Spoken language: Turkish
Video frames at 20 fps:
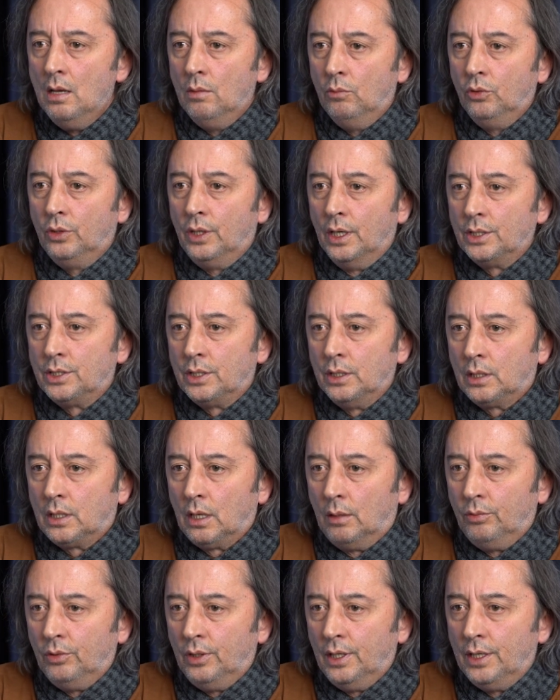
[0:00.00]
Bu gerçeği
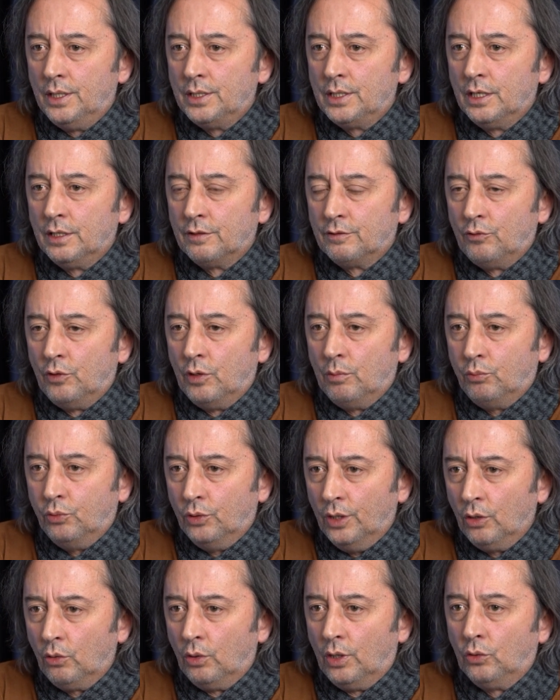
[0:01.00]
kabulleneceğiz ve
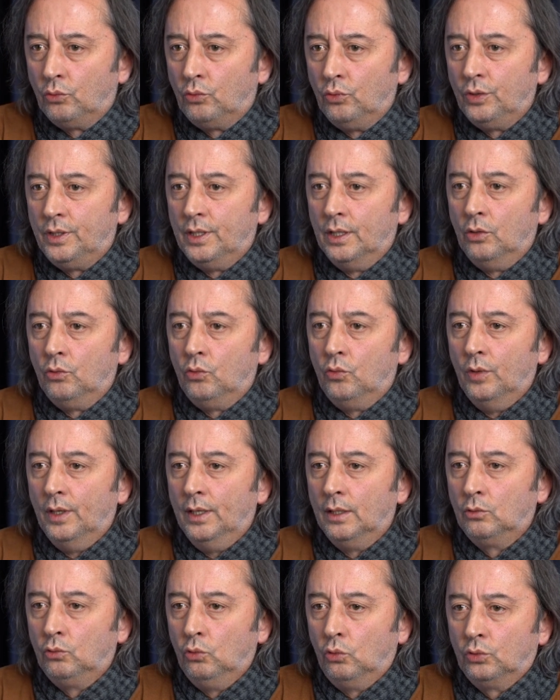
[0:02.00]
buna göre Türkiye'nin
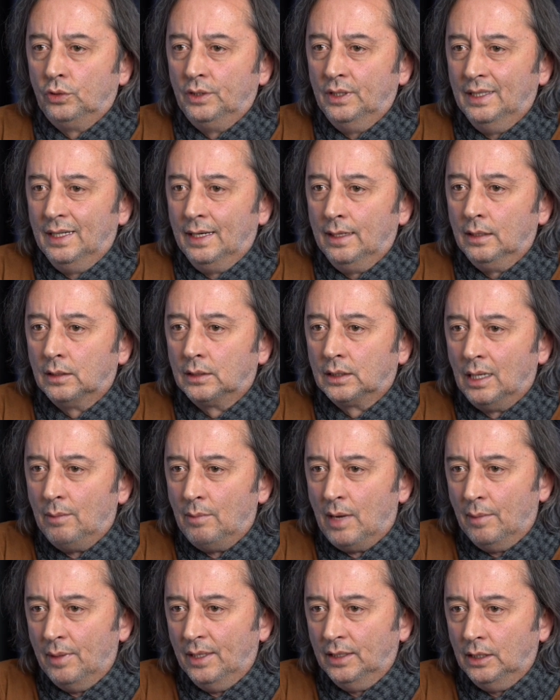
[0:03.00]
güvenlik doktrinlerini
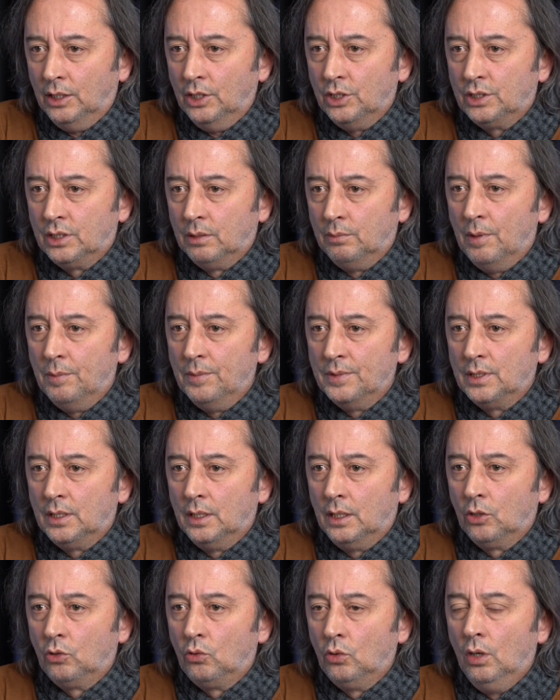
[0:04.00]
tamamen değiştirmemiz
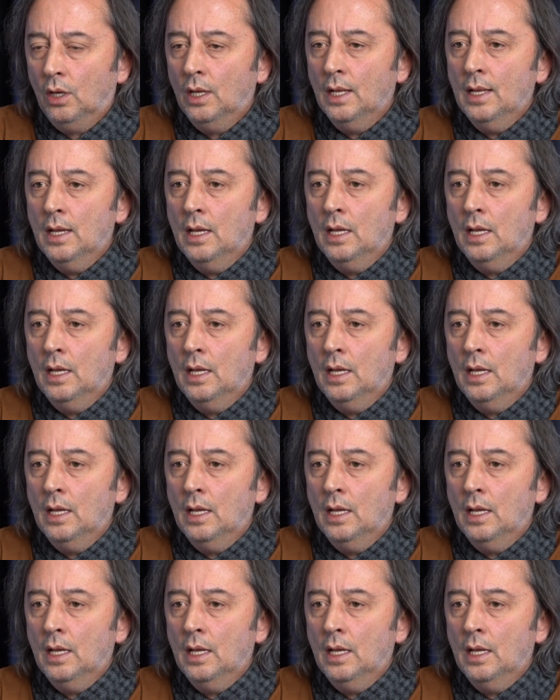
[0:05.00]
gerekiyor.